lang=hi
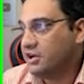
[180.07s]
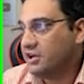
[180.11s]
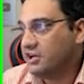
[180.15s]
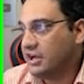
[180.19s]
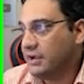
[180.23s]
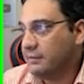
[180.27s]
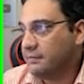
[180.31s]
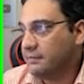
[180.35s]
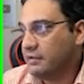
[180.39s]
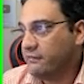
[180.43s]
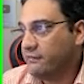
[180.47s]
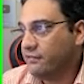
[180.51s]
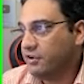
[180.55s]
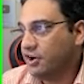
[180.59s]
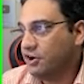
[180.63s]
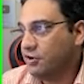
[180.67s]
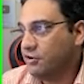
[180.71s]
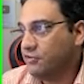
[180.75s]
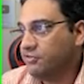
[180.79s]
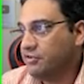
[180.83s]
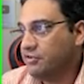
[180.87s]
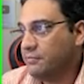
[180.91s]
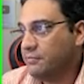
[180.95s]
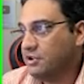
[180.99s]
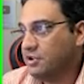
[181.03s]
टाइप के
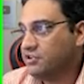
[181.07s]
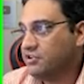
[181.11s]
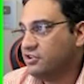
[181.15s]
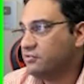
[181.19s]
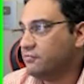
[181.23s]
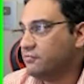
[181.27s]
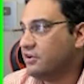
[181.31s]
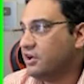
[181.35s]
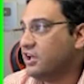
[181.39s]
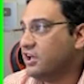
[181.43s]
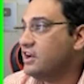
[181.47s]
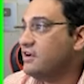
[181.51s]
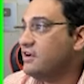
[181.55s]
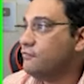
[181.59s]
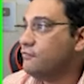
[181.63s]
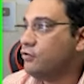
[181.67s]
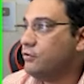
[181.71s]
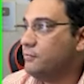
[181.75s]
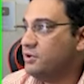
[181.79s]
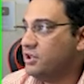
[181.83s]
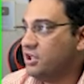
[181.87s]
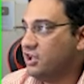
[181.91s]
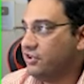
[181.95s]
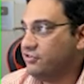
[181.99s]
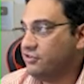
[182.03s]
वीडियोज इमेजेस वगैरह वो
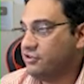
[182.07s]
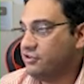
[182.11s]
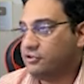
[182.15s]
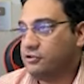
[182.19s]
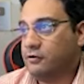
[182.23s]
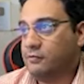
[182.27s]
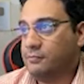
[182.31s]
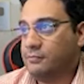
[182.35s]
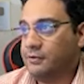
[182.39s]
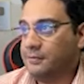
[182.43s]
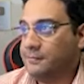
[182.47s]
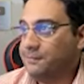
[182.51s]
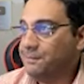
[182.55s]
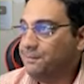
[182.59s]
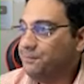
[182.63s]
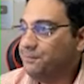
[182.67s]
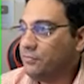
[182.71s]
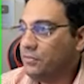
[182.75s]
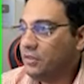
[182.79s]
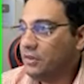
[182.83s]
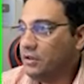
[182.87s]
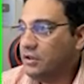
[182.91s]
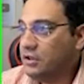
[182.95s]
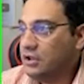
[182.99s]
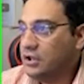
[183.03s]
भी देख सकता हूँ
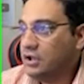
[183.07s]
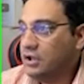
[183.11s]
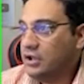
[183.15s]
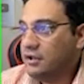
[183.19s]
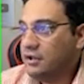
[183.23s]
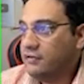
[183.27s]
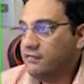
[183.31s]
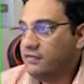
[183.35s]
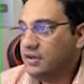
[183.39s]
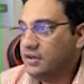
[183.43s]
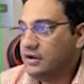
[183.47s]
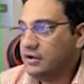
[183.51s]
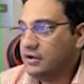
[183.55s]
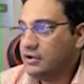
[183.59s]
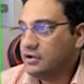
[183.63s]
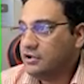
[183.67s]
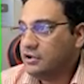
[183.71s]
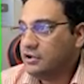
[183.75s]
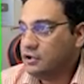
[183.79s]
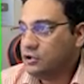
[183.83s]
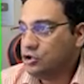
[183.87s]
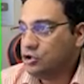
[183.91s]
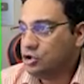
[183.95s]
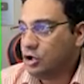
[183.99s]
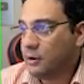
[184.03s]
मैं फिर
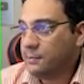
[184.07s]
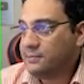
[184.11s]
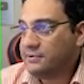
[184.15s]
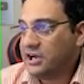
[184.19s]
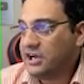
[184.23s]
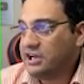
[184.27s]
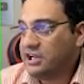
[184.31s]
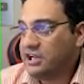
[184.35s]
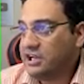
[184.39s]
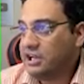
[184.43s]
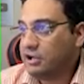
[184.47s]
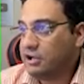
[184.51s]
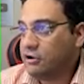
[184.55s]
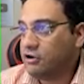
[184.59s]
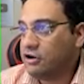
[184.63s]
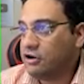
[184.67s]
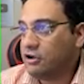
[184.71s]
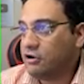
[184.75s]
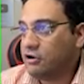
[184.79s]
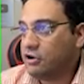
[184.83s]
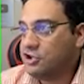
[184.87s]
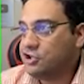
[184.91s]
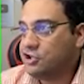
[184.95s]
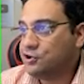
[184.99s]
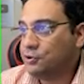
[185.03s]
जॉब टाइटल एक और
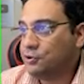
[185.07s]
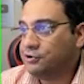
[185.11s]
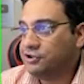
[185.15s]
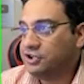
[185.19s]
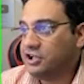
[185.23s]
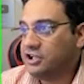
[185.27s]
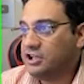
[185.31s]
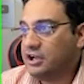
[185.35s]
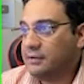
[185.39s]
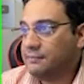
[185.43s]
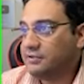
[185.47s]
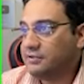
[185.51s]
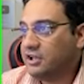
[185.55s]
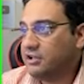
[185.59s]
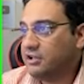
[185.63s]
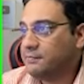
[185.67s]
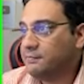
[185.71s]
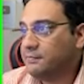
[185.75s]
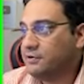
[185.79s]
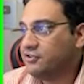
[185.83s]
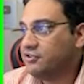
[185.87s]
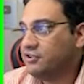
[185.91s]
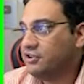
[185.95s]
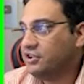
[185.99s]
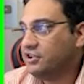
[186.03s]
एक ज्योति नाम के एक
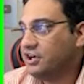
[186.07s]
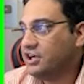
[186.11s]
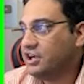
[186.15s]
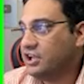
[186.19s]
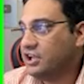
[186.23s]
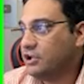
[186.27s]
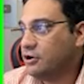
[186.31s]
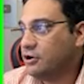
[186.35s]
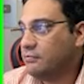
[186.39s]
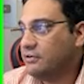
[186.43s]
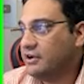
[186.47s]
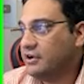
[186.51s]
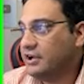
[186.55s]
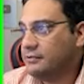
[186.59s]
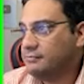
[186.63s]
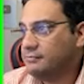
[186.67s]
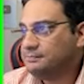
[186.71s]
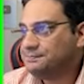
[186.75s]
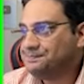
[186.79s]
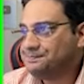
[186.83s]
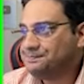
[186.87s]
पर्सन ने डाला हुआ है